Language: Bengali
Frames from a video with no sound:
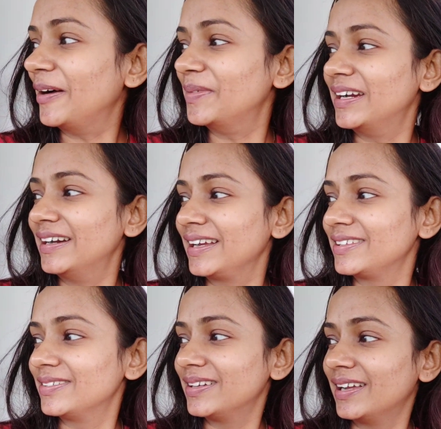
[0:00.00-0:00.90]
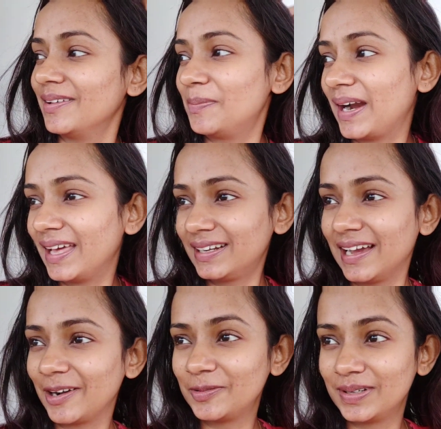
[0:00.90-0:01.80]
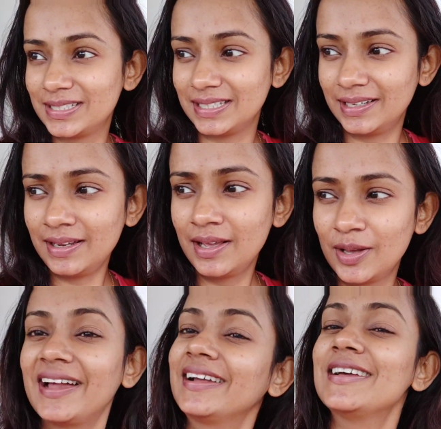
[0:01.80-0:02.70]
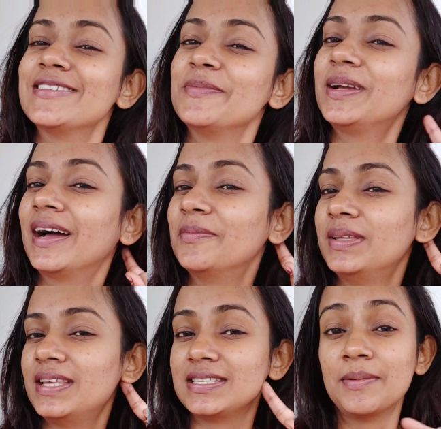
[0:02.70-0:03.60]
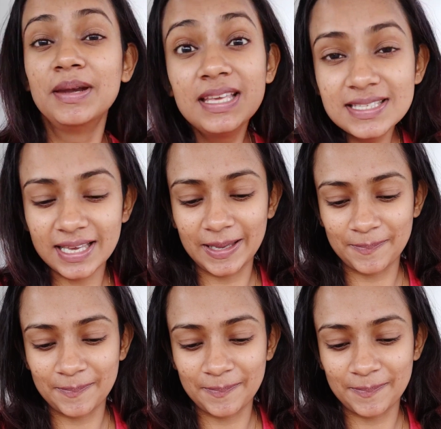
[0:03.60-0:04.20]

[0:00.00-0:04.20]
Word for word: আমার একজন মানে পাড়ার ঠাকুমা ছিলেন তার কাছে আমি কান বিঁধিয়েছিলাম নিজে